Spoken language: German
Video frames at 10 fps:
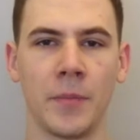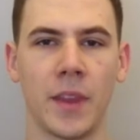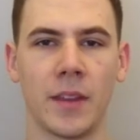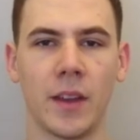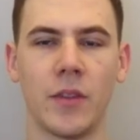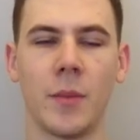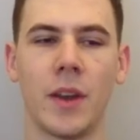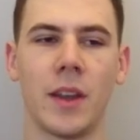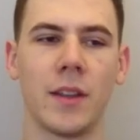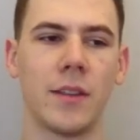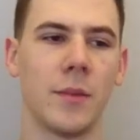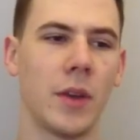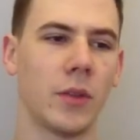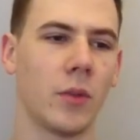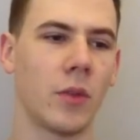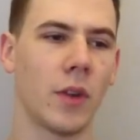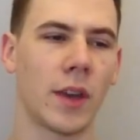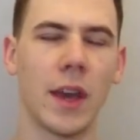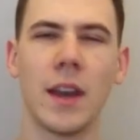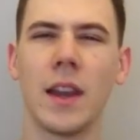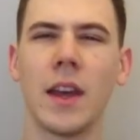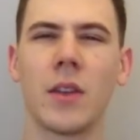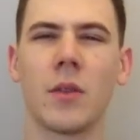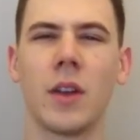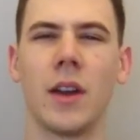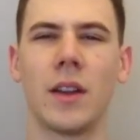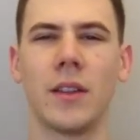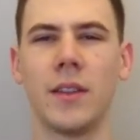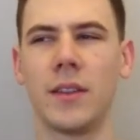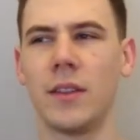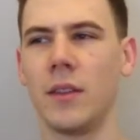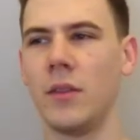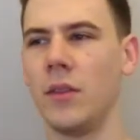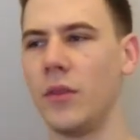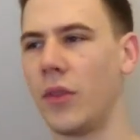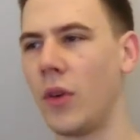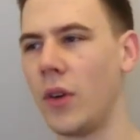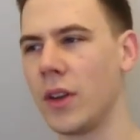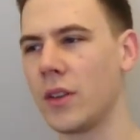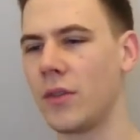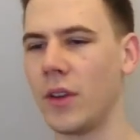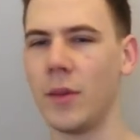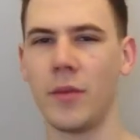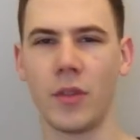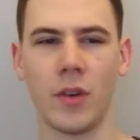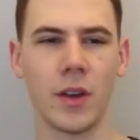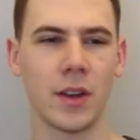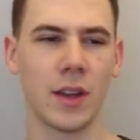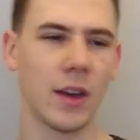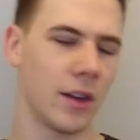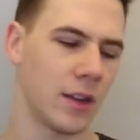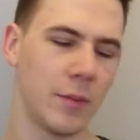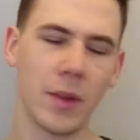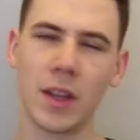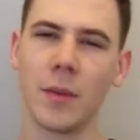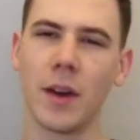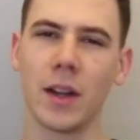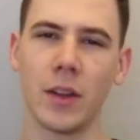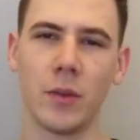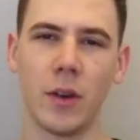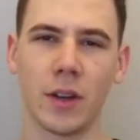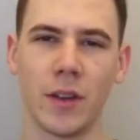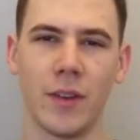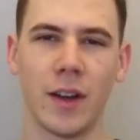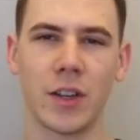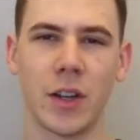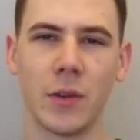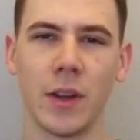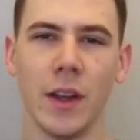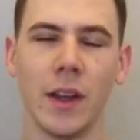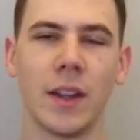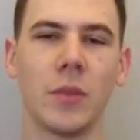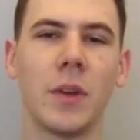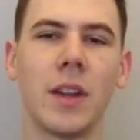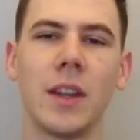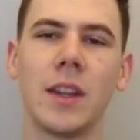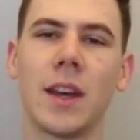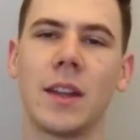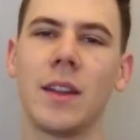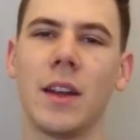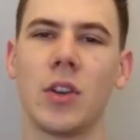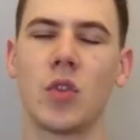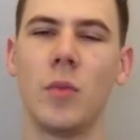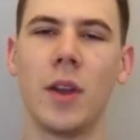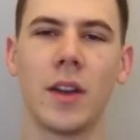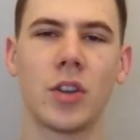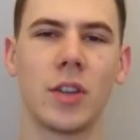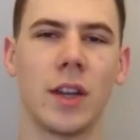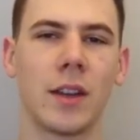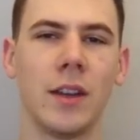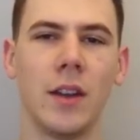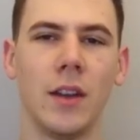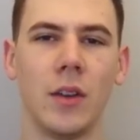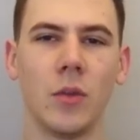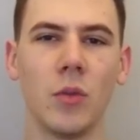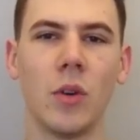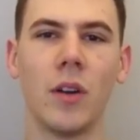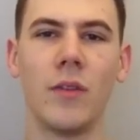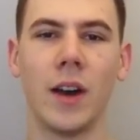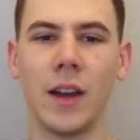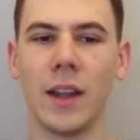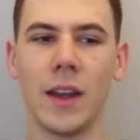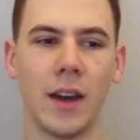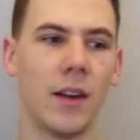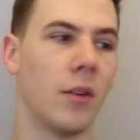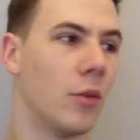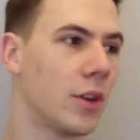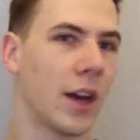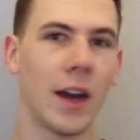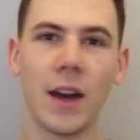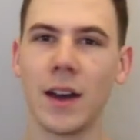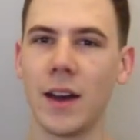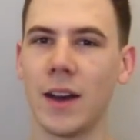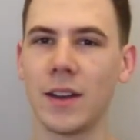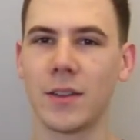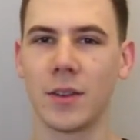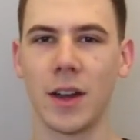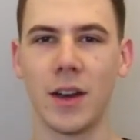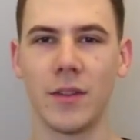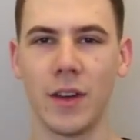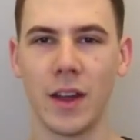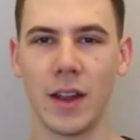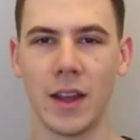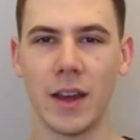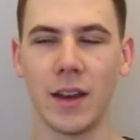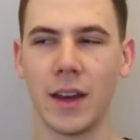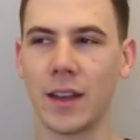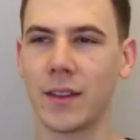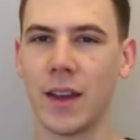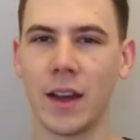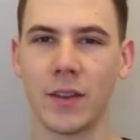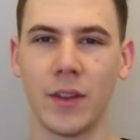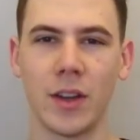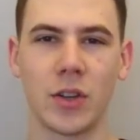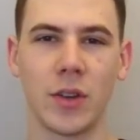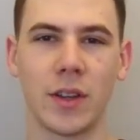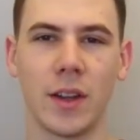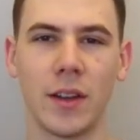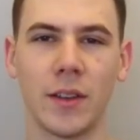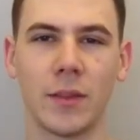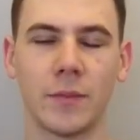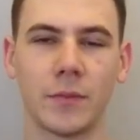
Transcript: Das heißt, wenn man jetzt eine Person neu kennenlernt oder das ist ein Freund von einem Freund, der mitgebracht hat zu irgendeiner Veranstaltung, dass man ihn nicht direkt in eine Schublade steckt, nur weil er rote Haare hat oder weil er nichts sagt, weil er schüchtern ist.